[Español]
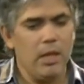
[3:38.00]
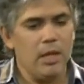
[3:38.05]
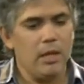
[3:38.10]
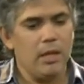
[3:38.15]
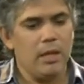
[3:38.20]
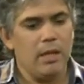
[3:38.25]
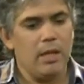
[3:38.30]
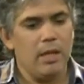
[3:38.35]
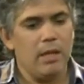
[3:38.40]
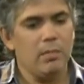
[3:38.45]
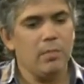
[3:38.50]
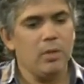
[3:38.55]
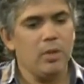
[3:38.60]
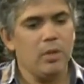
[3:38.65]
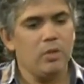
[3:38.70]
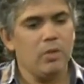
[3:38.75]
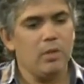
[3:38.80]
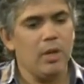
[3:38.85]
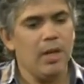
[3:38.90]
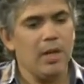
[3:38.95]
y por
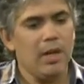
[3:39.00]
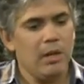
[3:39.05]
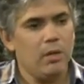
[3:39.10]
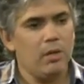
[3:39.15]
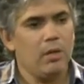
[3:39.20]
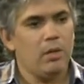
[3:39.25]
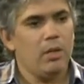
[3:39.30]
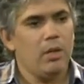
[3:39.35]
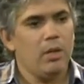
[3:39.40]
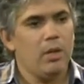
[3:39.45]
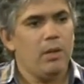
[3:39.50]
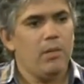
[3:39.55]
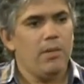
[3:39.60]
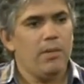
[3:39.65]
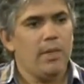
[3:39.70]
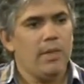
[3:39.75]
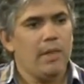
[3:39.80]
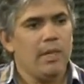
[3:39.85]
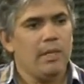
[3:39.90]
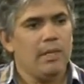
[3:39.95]
otro lado,
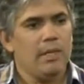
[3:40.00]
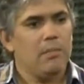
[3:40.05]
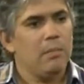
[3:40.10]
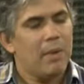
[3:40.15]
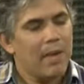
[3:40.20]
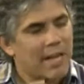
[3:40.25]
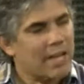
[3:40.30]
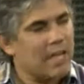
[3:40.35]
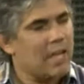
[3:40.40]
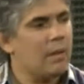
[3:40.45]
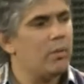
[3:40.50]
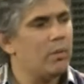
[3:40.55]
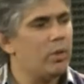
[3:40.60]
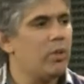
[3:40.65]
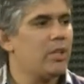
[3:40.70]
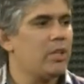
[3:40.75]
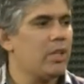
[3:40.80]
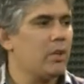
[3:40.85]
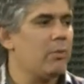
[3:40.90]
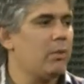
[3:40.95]
este, marcamos
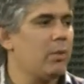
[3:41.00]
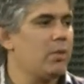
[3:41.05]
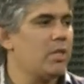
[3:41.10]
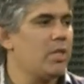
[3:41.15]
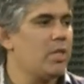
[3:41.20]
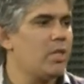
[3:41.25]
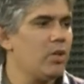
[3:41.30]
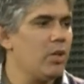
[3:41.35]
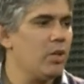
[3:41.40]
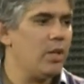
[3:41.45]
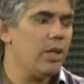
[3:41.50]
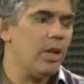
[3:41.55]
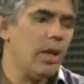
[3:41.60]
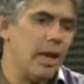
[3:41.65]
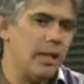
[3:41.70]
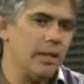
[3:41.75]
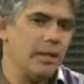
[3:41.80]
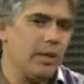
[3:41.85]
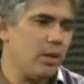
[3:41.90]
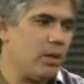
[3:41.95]
nuestras posiciones
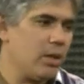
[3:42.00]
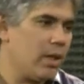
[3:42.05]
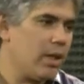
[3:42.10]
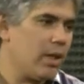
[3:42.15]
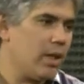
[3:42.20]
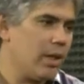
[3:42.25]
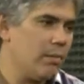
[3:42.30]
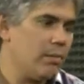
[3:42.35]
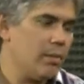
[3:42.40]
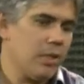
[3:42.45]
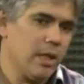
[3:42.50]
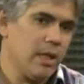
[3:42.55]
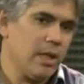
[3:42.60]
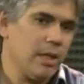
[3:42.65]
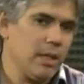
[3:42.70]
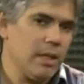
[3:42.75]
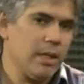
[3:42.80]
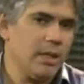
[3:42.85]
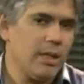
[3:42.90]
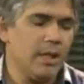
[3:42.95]
ante lo que creemos
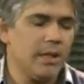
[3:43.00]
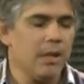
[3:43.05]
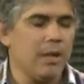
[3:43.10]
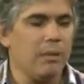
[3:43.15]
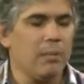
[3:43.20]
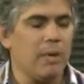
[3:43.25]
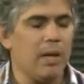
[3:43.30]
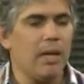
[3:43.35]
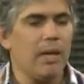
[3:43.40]
que, está mal